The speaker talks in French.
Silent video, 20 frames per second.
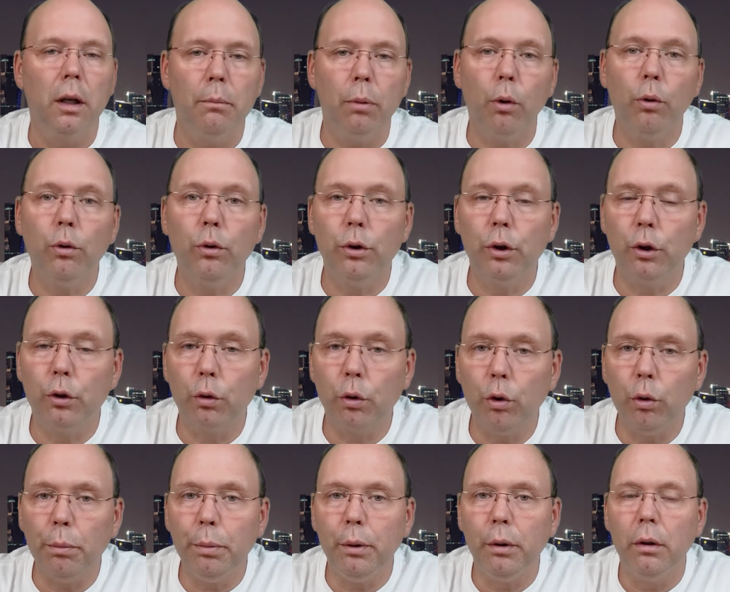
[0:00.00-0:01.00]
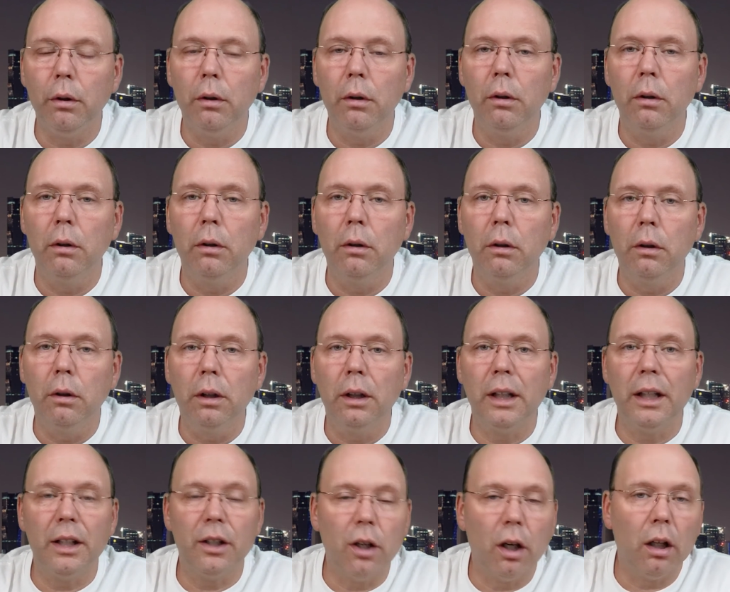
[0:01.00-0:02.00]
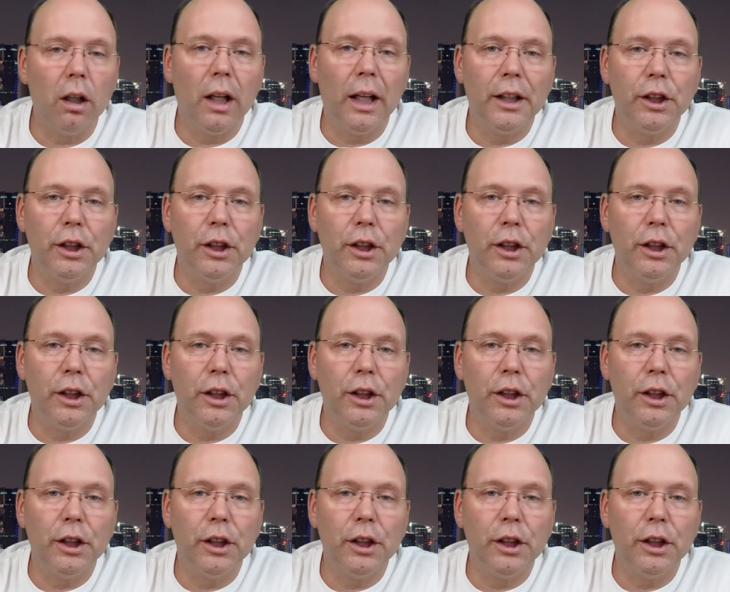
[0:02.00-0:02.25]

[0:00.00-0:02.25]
beaucoup de groupes qui donnent